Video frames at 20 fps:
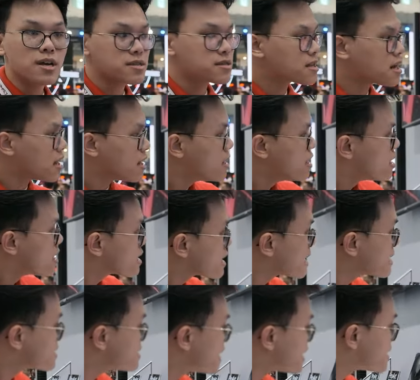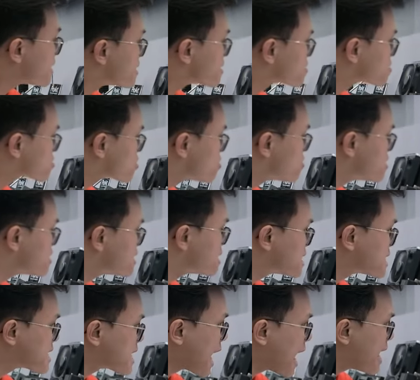Tức là cái này này,
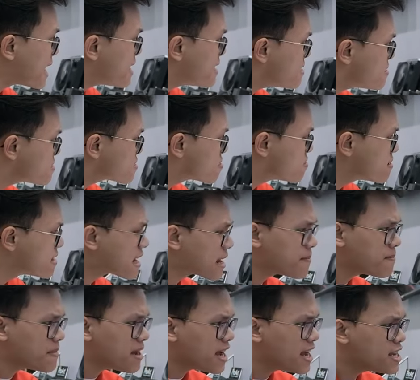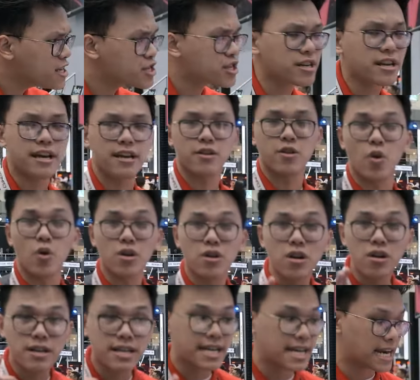từng cái từng cái inch này nó
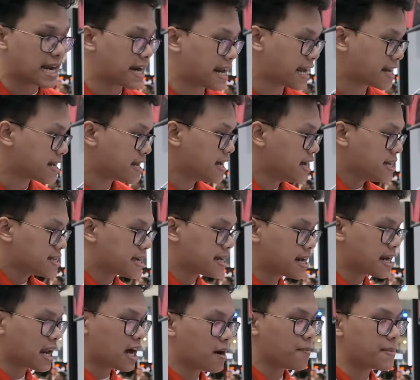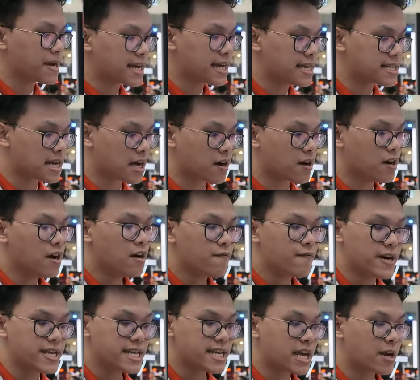cực kỳ là nét. Thế nên là mình nghĩ rằng
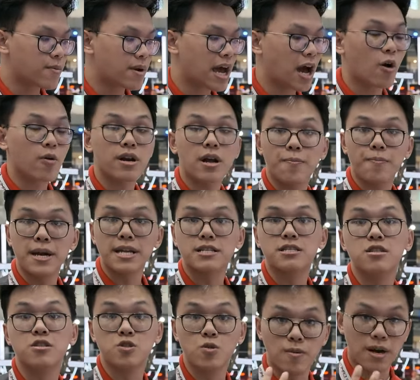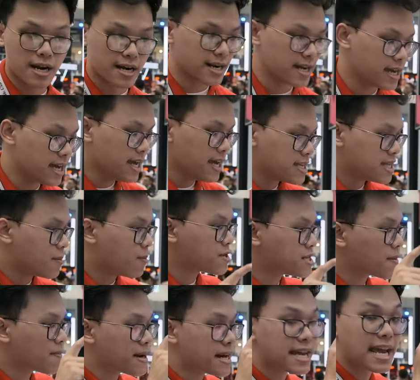với những em nào đặc biệt sử dụng gần ấy, thì một
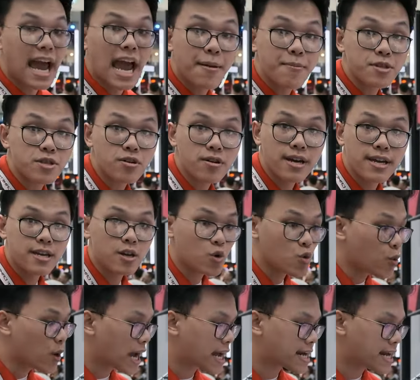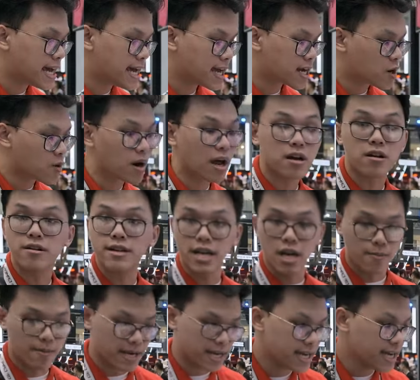chiếc màn hình hai mươi tư inch Full hát đê cũng là cực kỳ
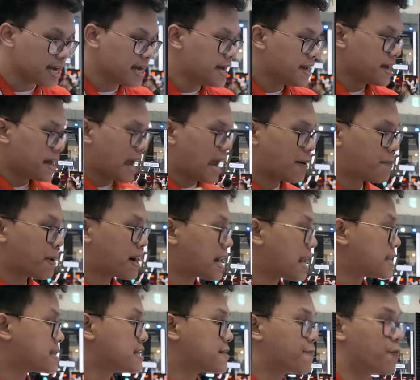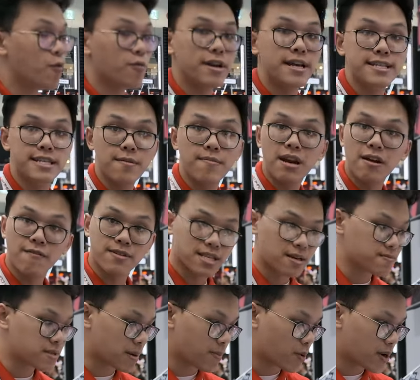hợp lý. Em màn này thì phủ đến chín mươi lăm phần
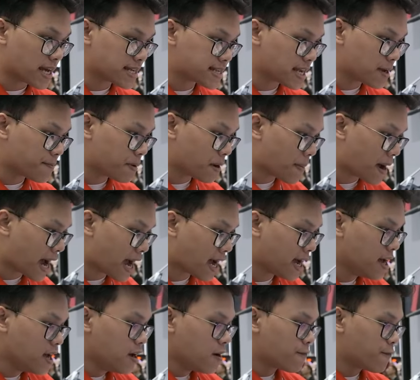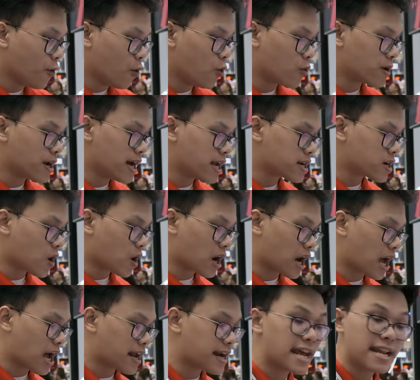trăm giải bộ đê xê i-P ba, phủ đến gọi
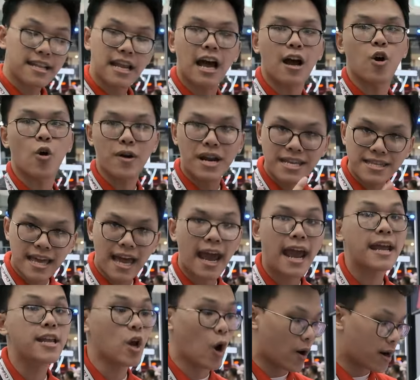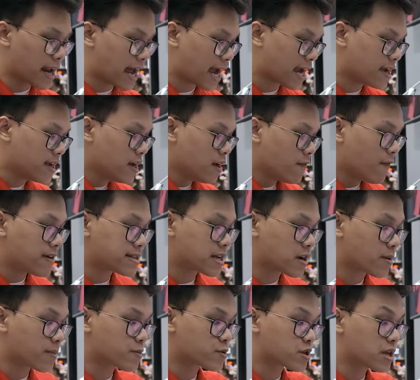là đen, à, có Delta E nhỏ hơn hai, và sẽ
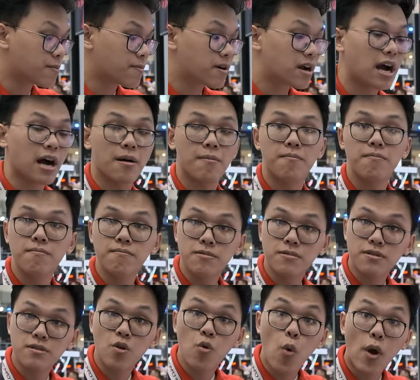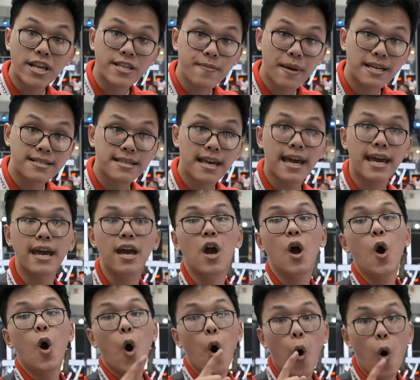còn thêm với cả u ét bê-C
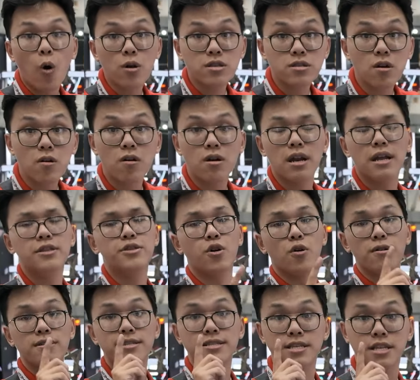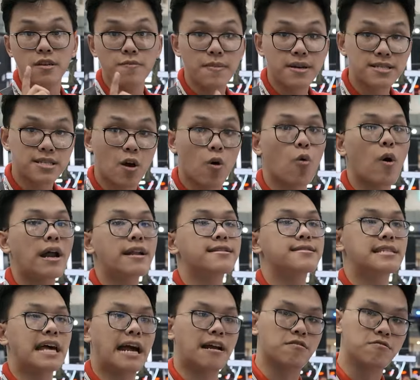hỗ trợ lên tới chín mươi sáu oát
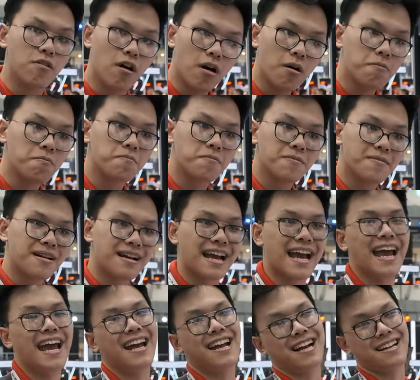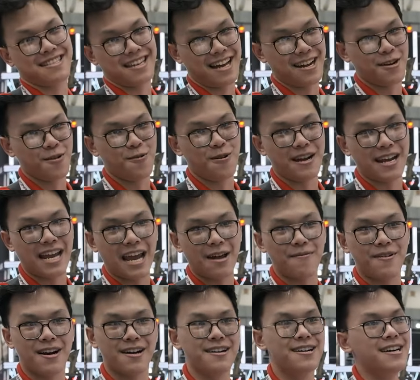sạc nữa. Nghe căng thẳng đúng không anh
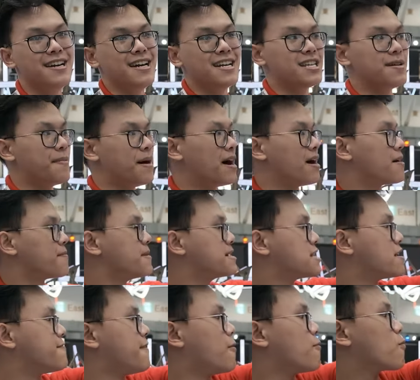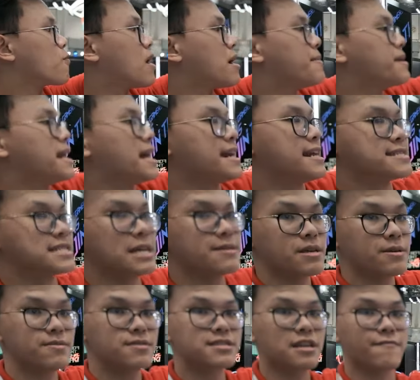em à? Nhưng mà bây giờ vòng qua bên này để xem
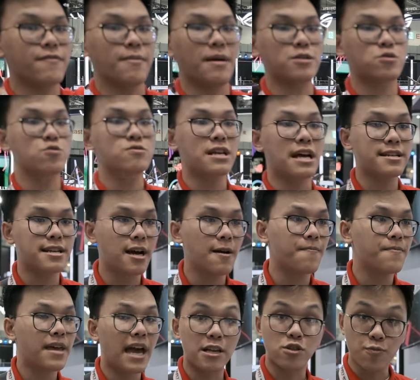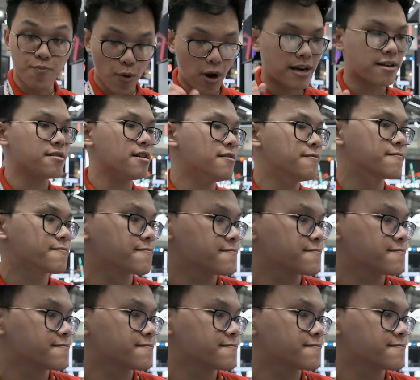xem những sản phẩm Asus khác nhá, Asus quạt nữa.